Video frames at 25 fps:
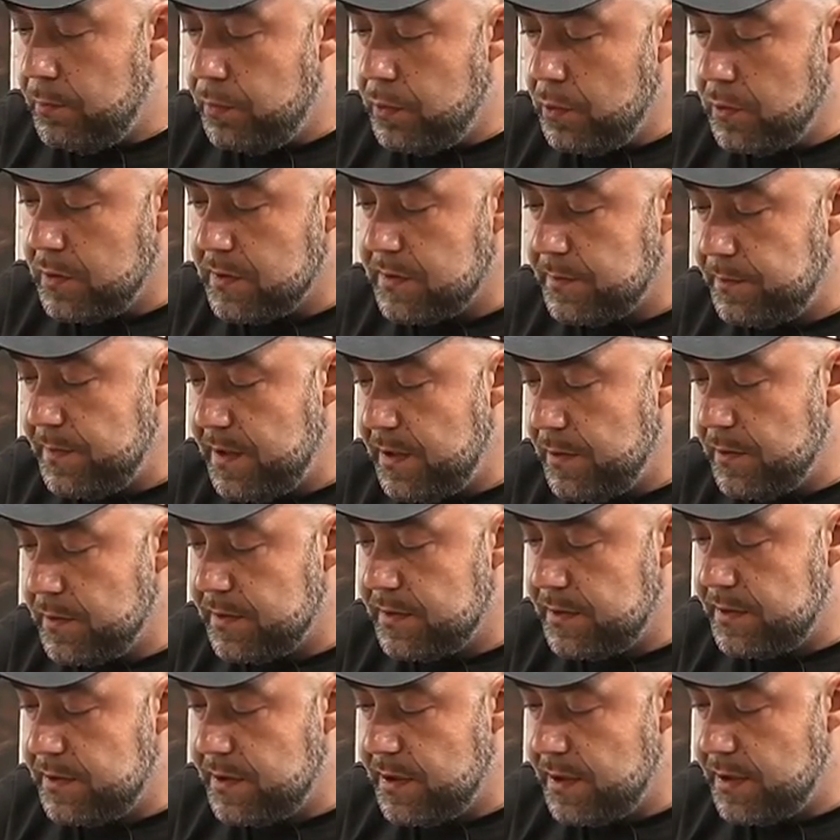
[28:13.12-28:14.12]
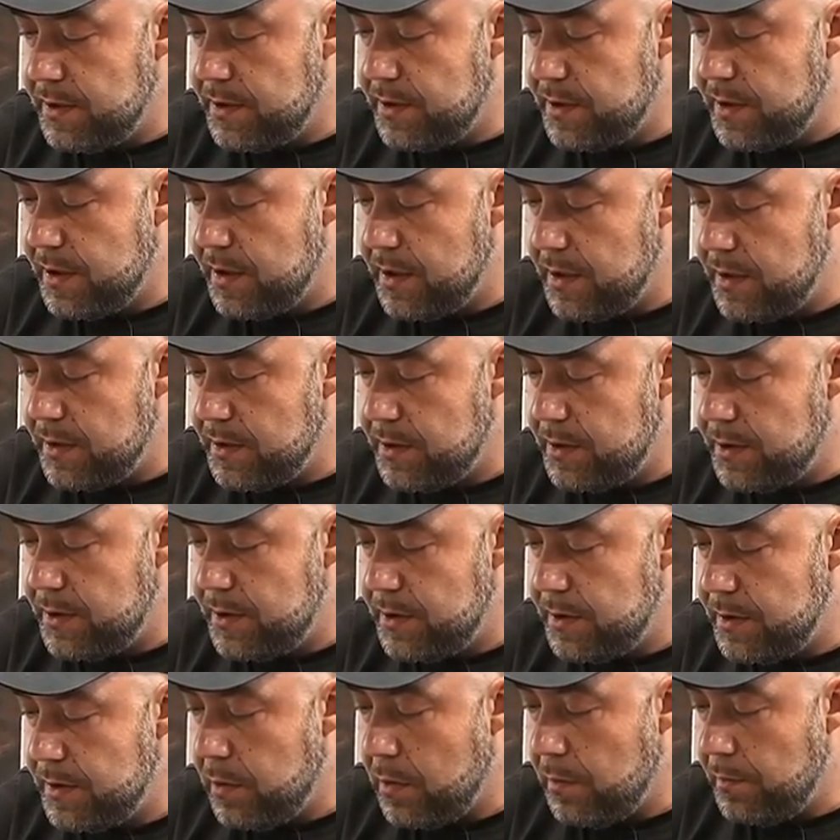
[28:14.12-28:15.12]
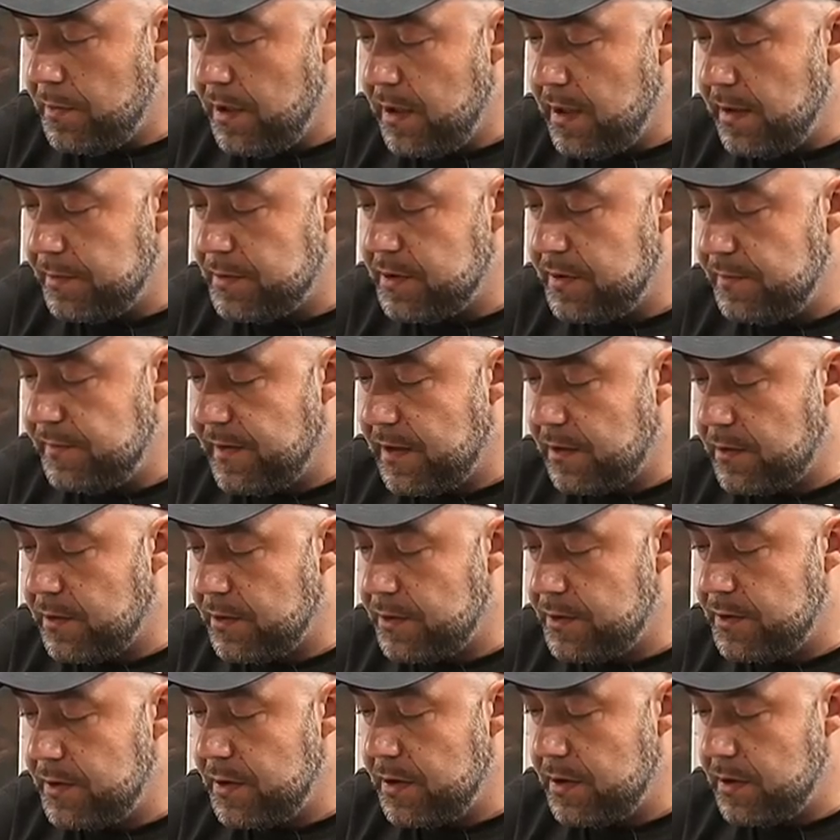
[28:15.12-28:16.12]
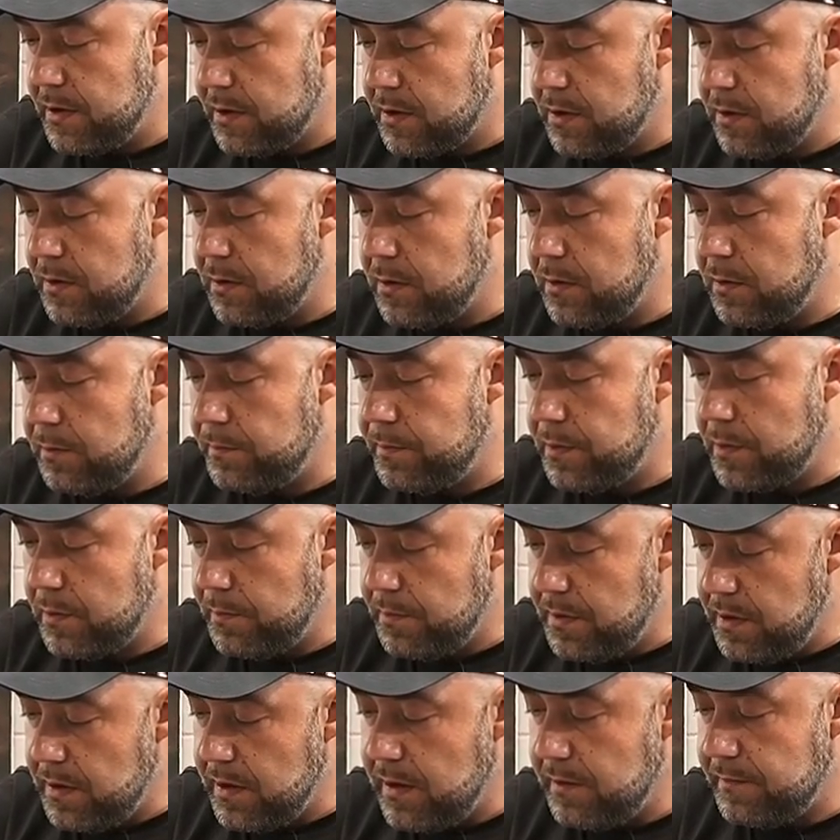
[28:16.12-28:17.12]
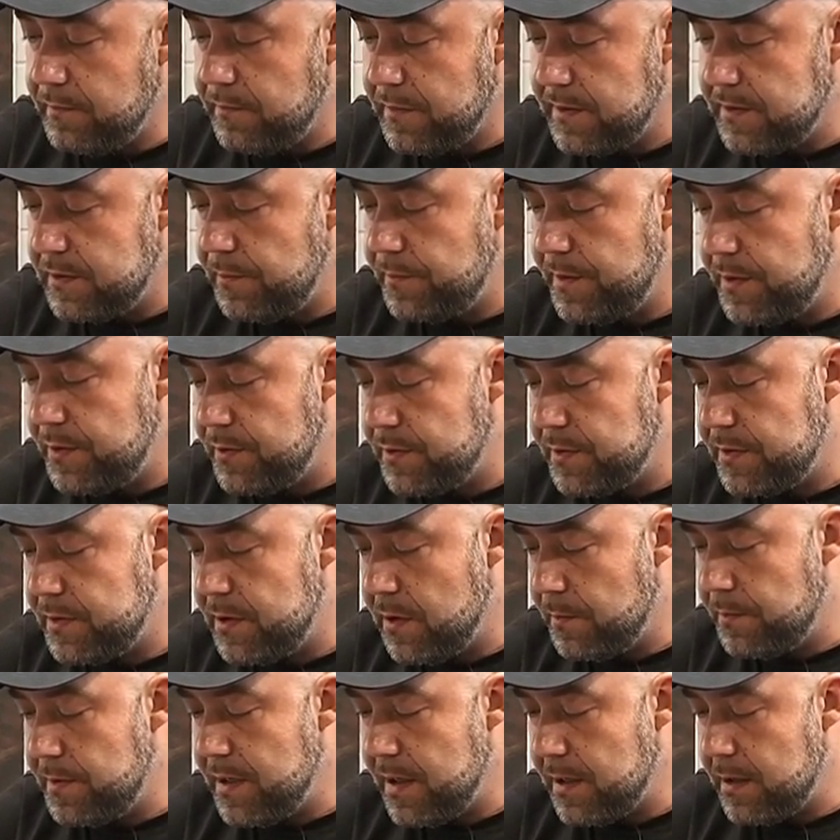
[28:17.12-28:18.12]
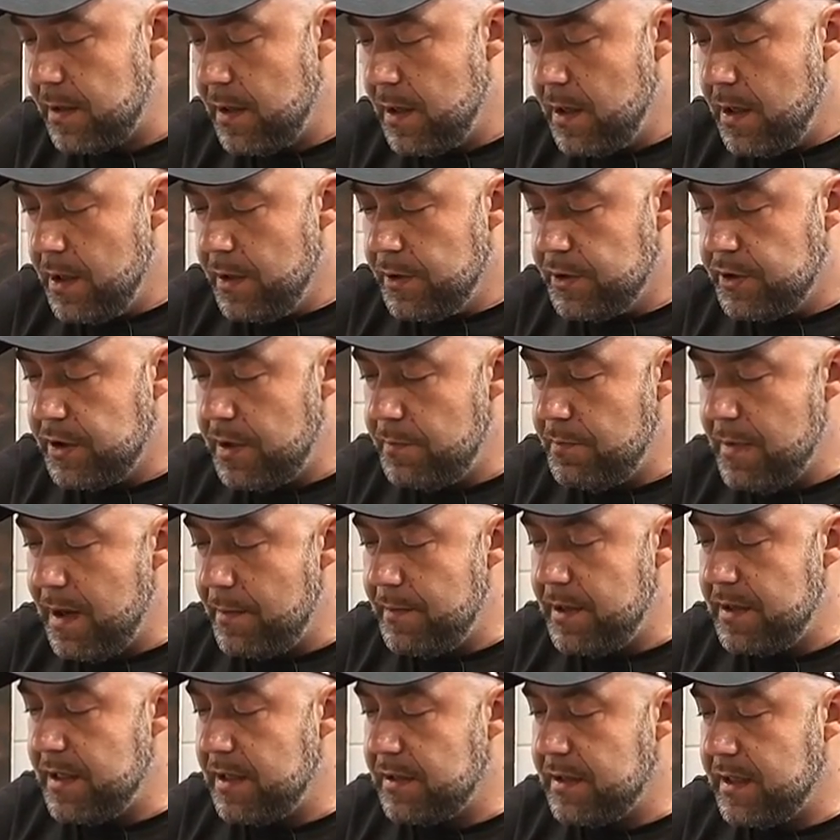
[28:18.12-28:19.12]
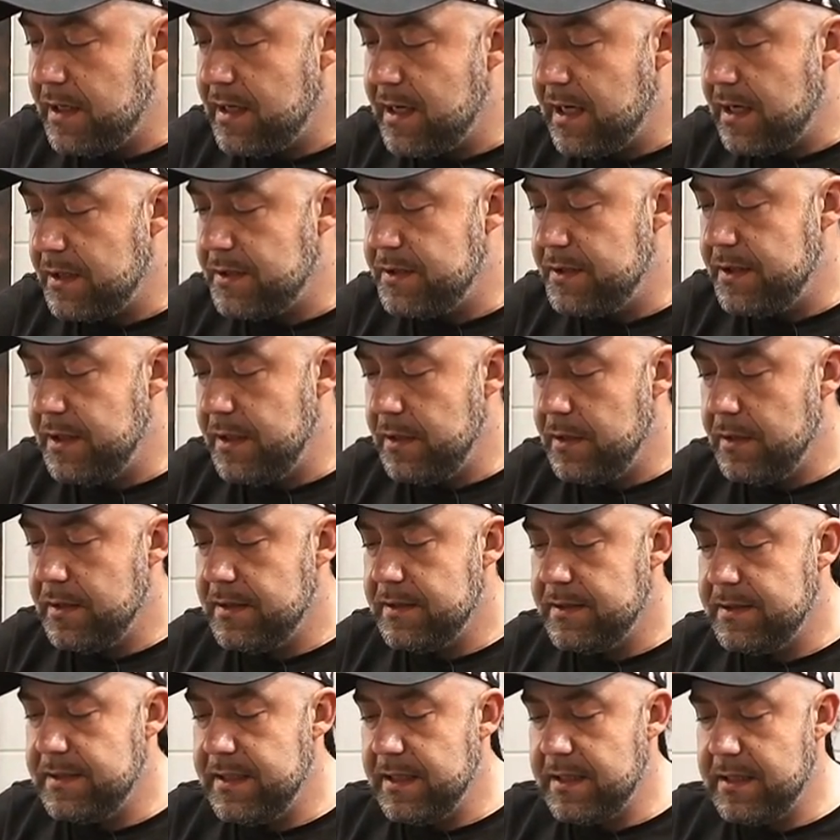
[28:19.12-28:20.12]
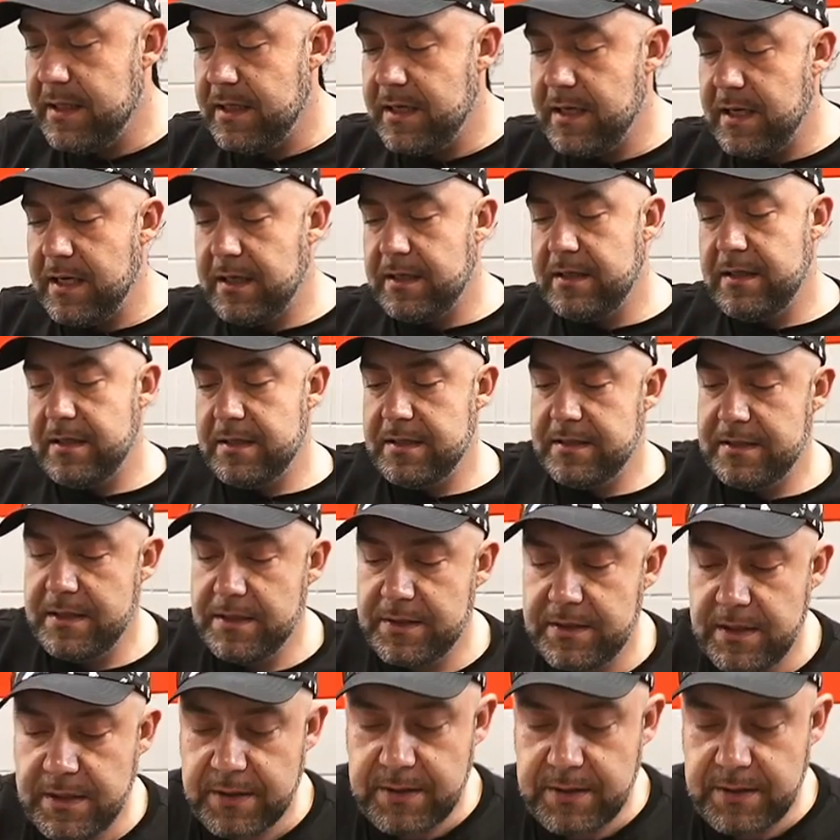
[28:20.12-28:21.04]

plus minus 10 promila przy wartości 1 promila w 25 stopniach, czyli mamy na tej karcie cechy charakterystyczne.